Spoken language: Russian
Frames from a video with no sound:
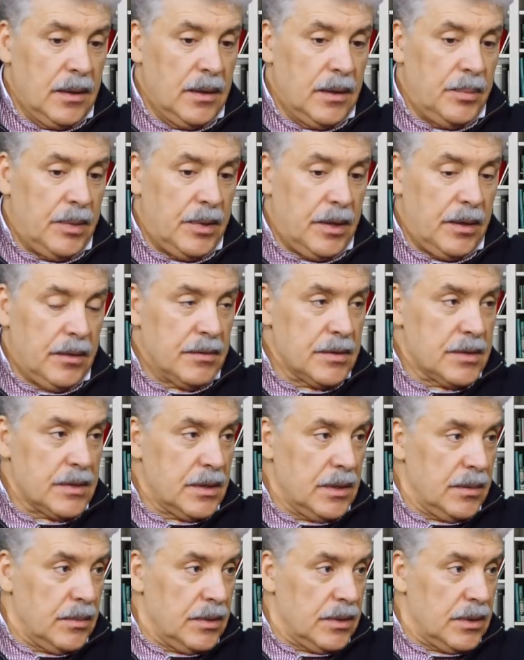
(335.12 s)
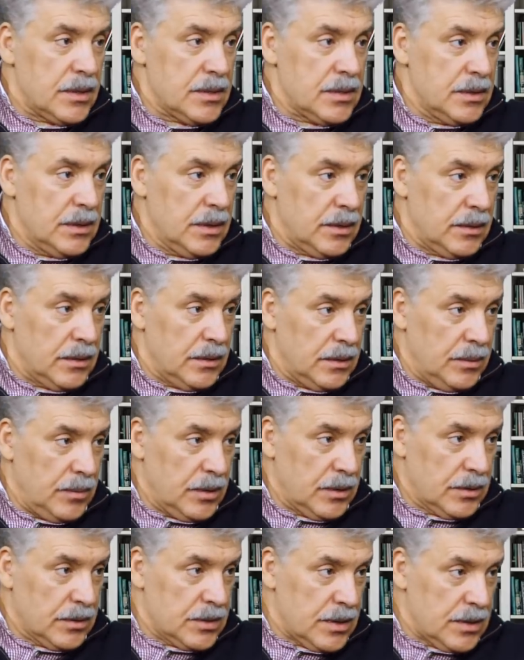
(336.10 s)
Перервинский монастырь
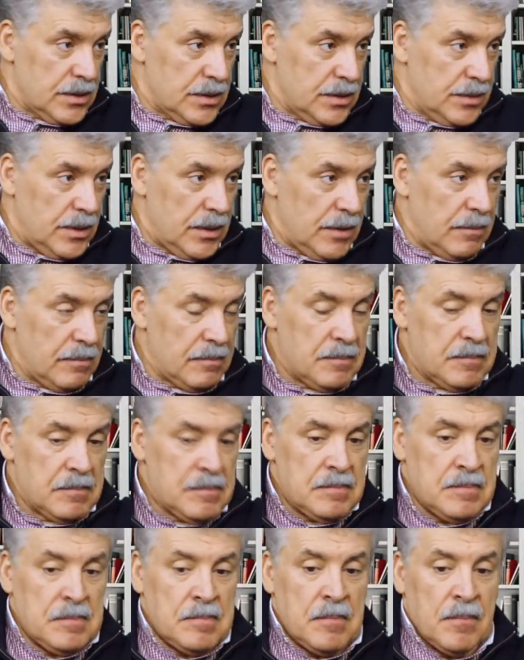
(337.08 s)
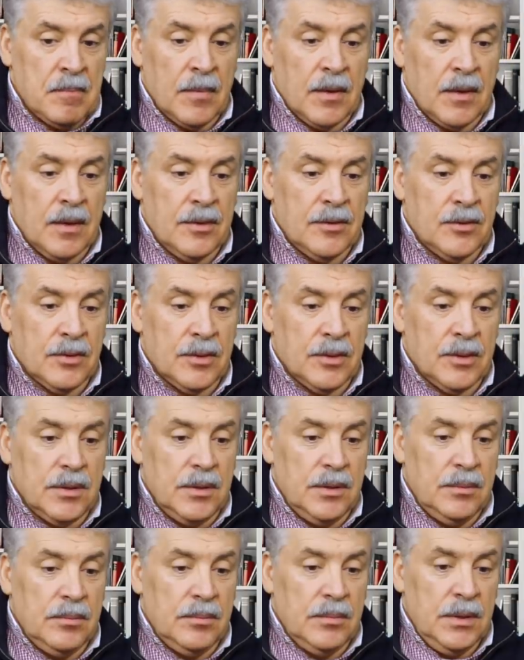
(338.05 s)
имел часть земель. Вот.
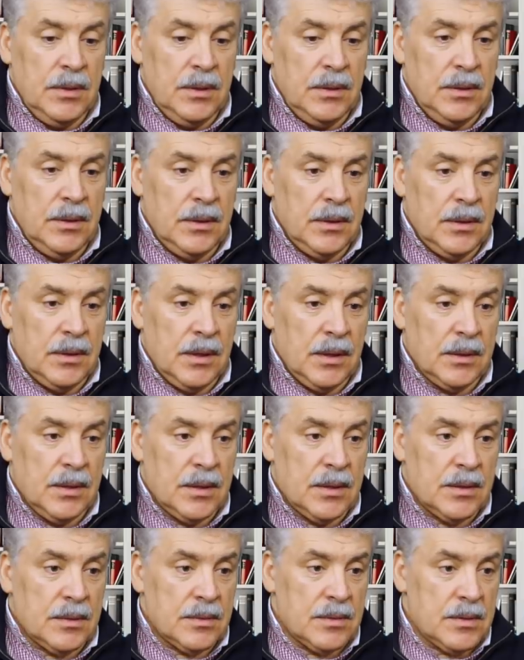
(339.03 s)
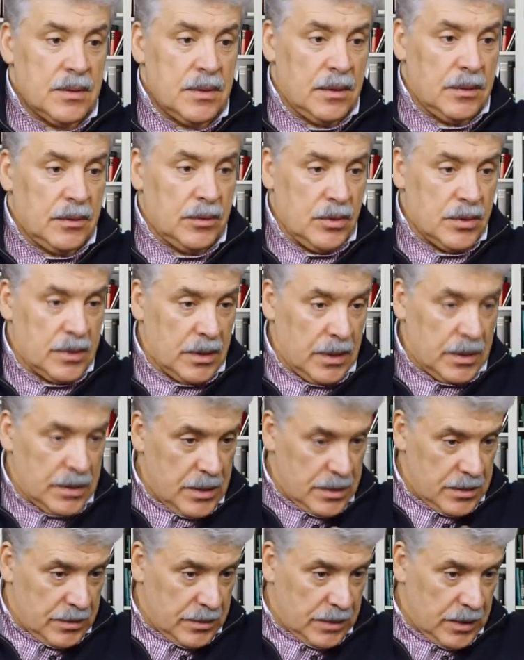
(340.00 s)
И мы, когда сделали, то есть
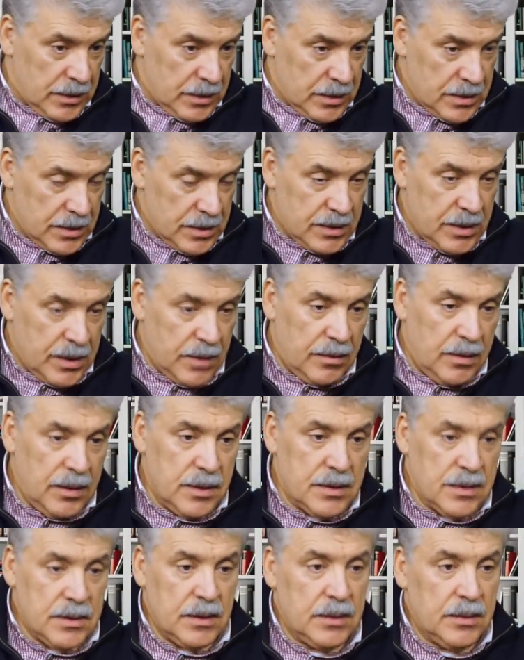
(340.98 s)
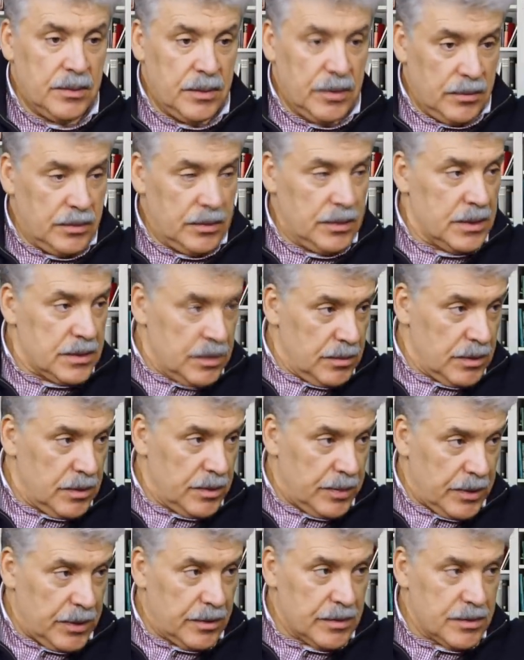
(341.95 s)
хозяйство, когда создавалось, это было вот на землях
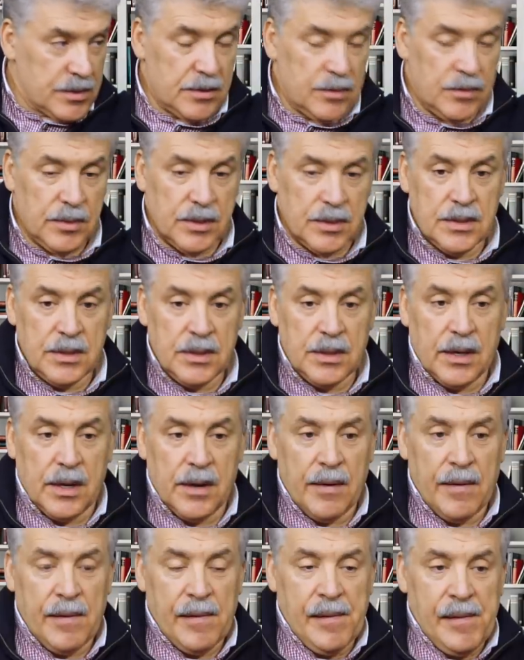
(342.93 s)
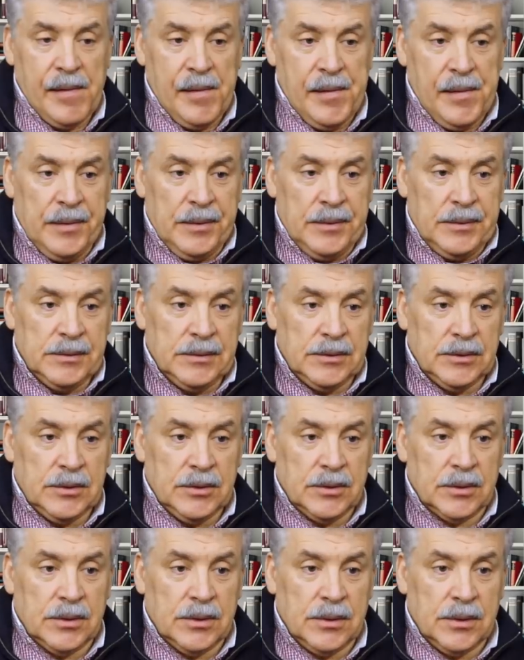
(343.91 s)
Переринского монастыря. Mm.
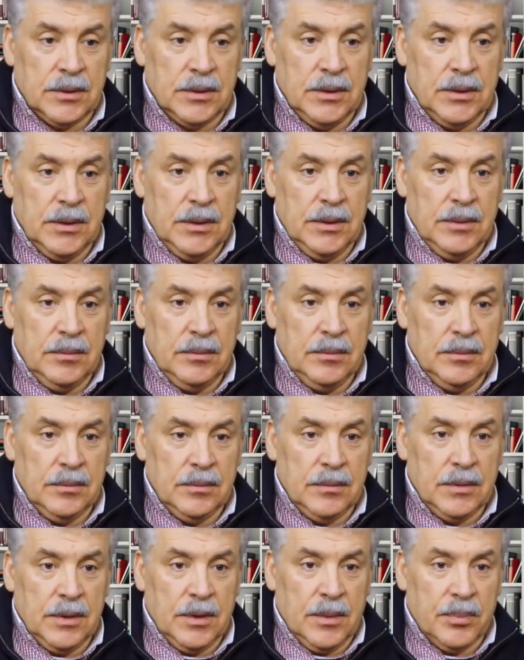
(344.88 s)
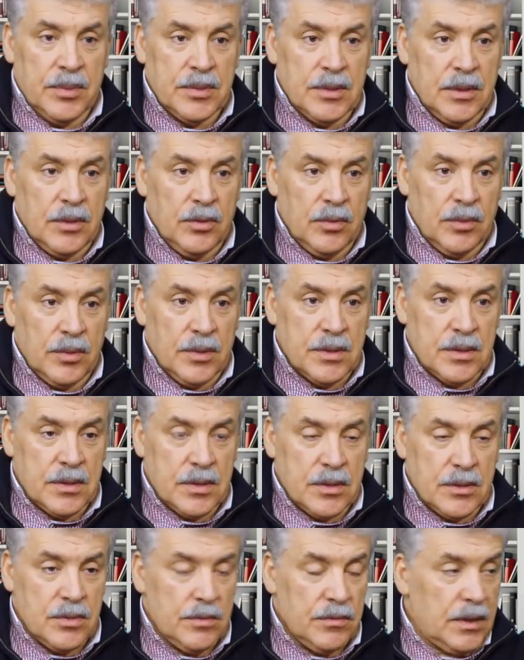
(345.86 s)
Вот. И я познакомился
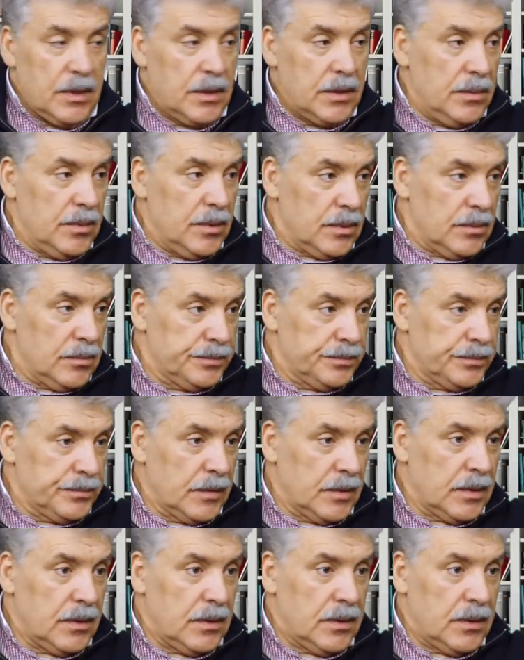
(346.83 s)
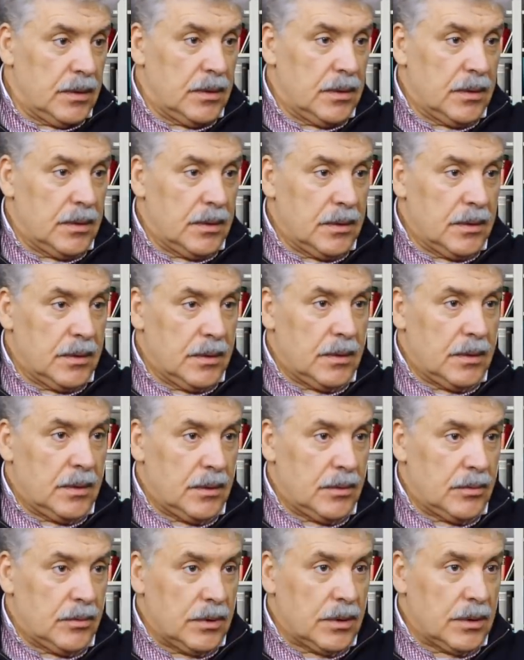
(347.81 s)
с отцом Владимиром, а,
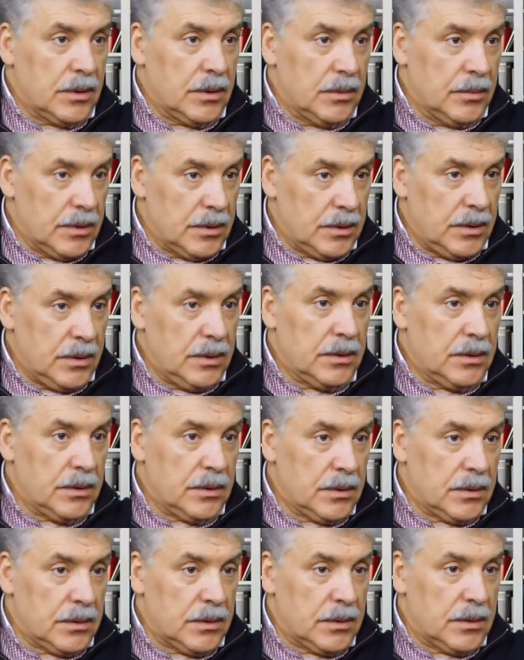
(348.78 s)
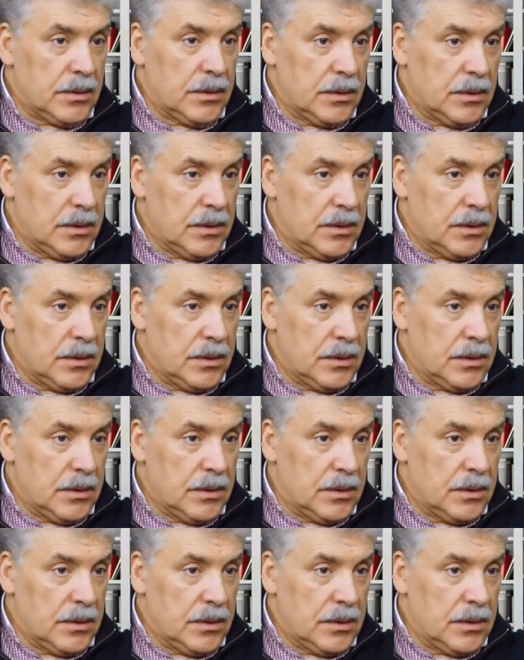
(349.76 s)
а он архимандрит, э,